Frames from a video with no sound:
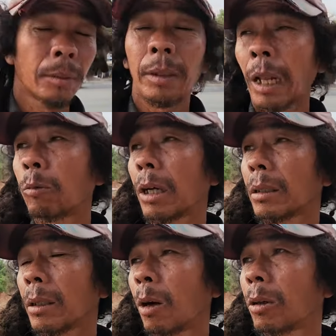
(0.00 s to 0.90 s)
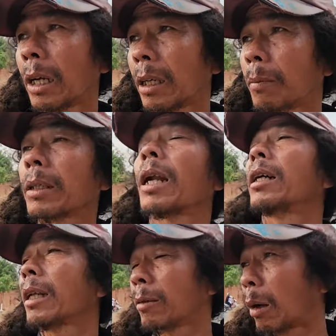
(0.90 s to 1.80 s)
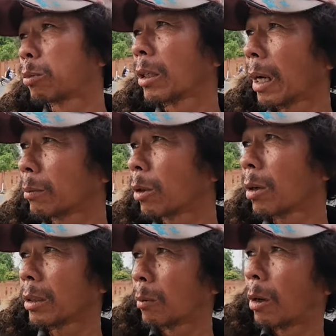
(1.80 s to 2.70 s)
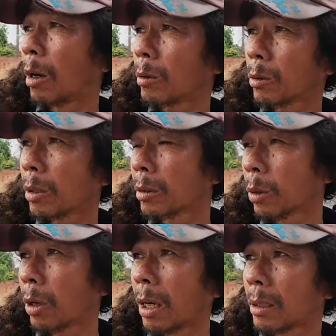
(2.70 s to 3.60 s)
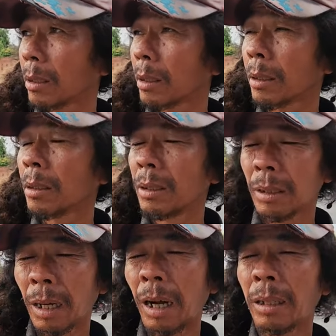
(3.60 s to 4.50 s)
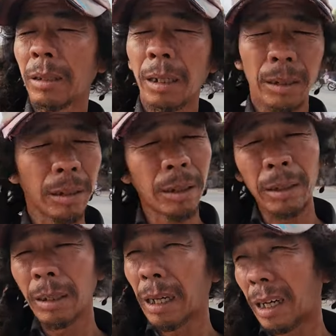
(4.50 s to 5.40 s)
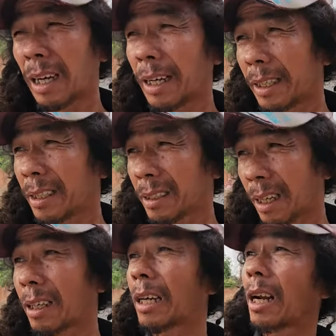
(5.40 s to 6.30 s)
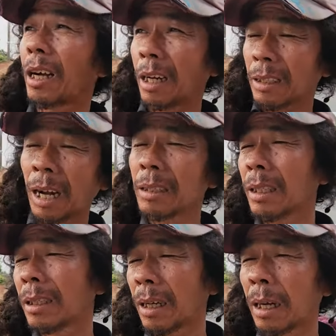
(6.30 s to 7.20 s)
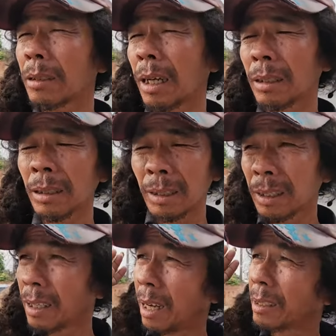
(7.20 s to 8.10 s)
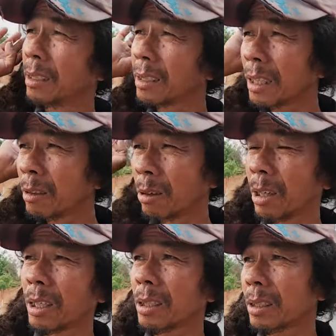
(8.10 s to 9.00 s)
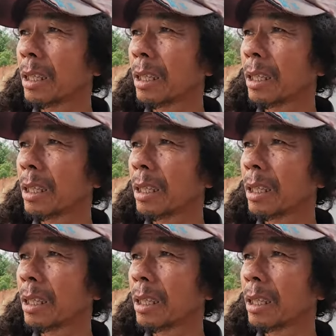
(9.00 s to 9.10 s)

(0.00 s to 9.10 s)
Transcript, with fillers: trong cái số này nó bắt tay nhau đông dữ lắm tôi có dòng họ của tôi, tôi ở ở nơi đường chợ cần thơ ở ở kia ở trên kêu kêu